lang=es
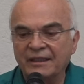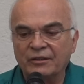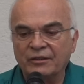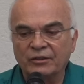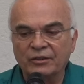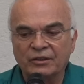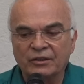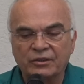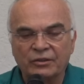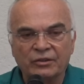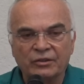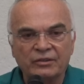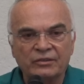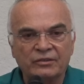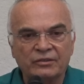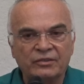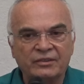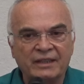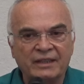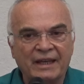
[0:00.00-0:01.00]
con todos
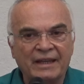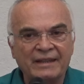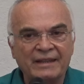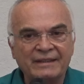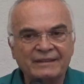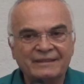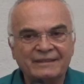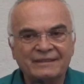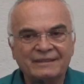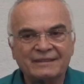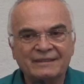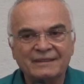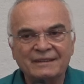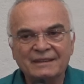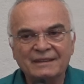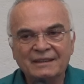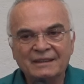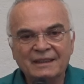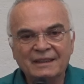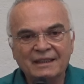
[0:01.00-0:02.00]
ustedes.
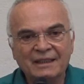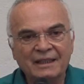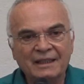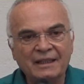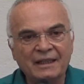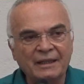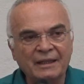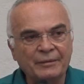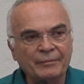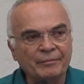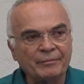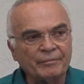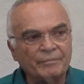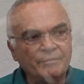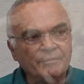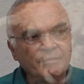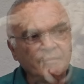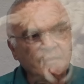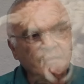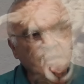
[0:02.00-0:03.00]

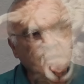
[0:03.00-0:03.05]
Em,